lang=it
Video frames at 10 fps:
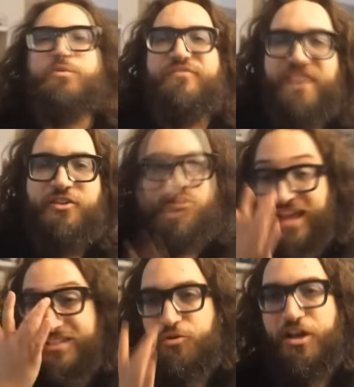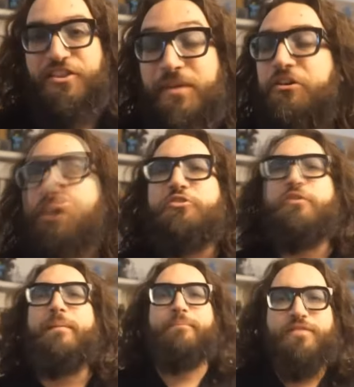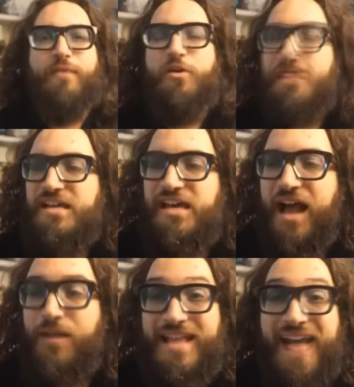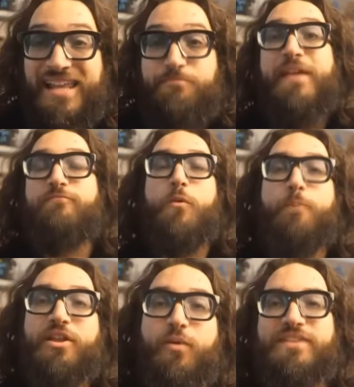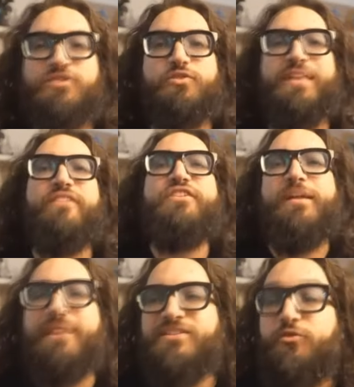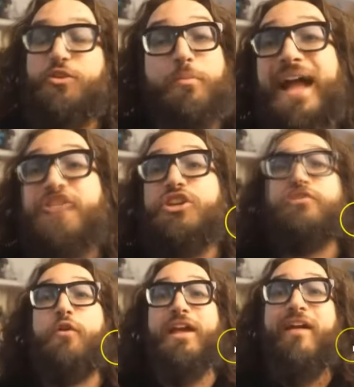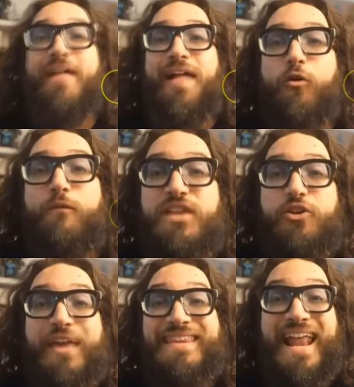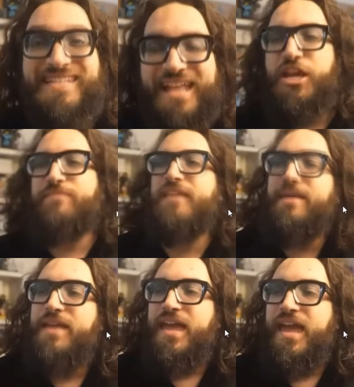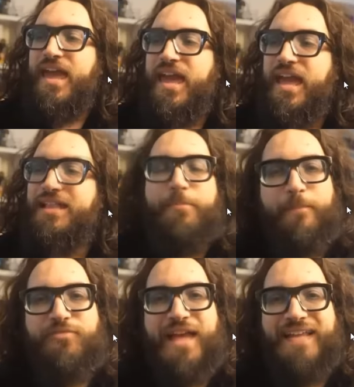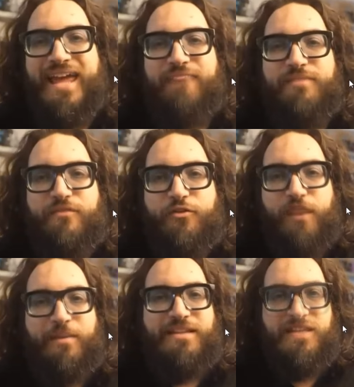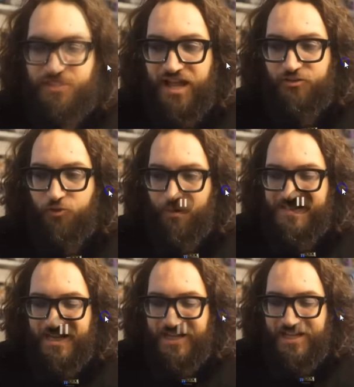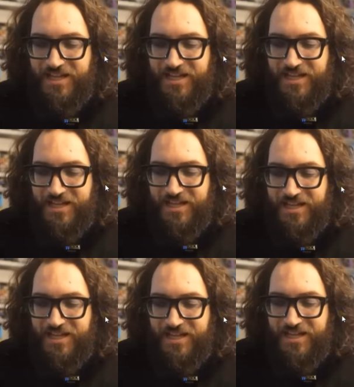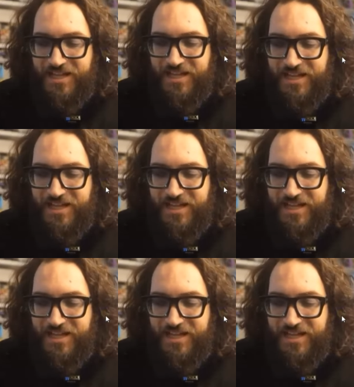di cui mi fido, oltre ad essere un mio grande amico, ho detto, vabbè, proviamo eh, a guardarla, spinto un po' da questo e dal fatto che ne parlassero tutti, ho detto, magari ci esce fuori eh, un video che interessa la gente. E le prime puntate mi avevano veramente disgustato, ho pensato... Ma perché?